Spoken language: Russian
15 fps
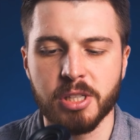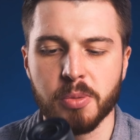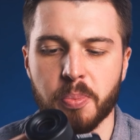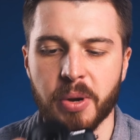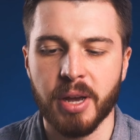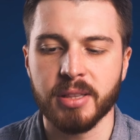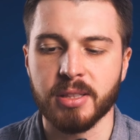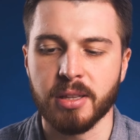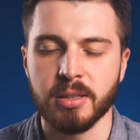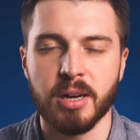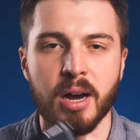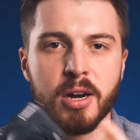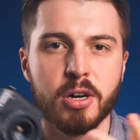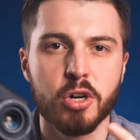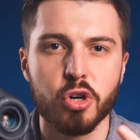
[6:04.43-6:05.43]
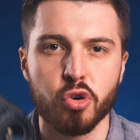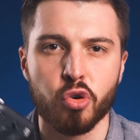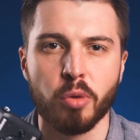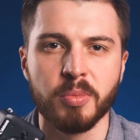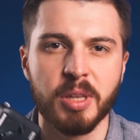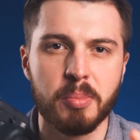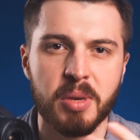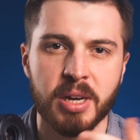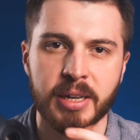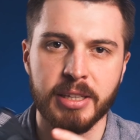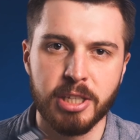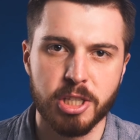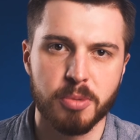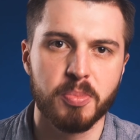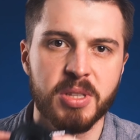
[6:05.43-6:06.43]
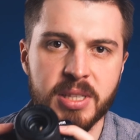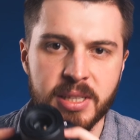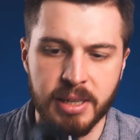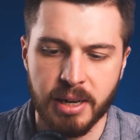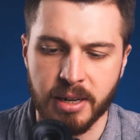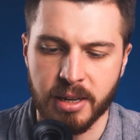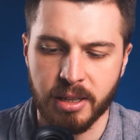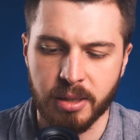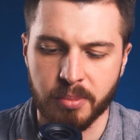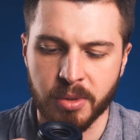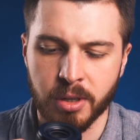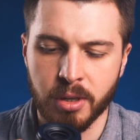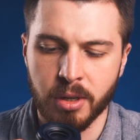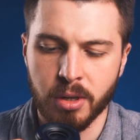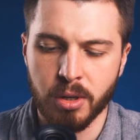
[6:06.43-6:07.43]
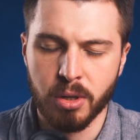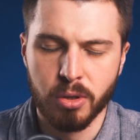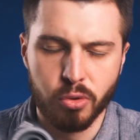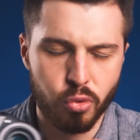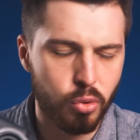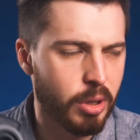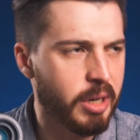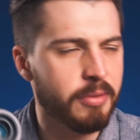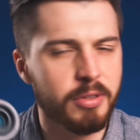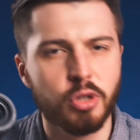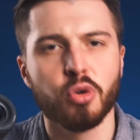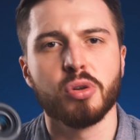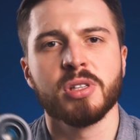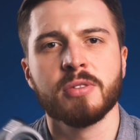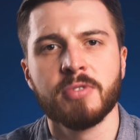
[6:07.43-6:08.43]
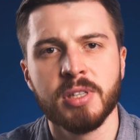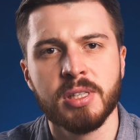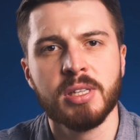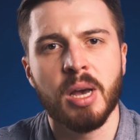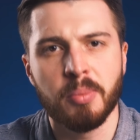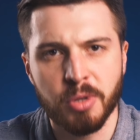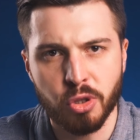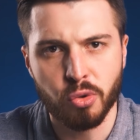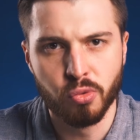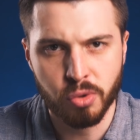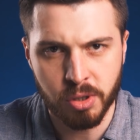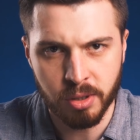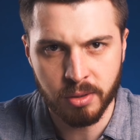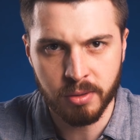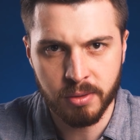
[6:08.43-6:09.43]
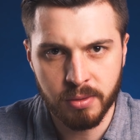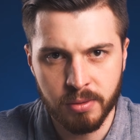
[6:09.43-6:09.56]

спрятан огромный механизм с зеркалом. Ну или ведро с гвоздями трусят.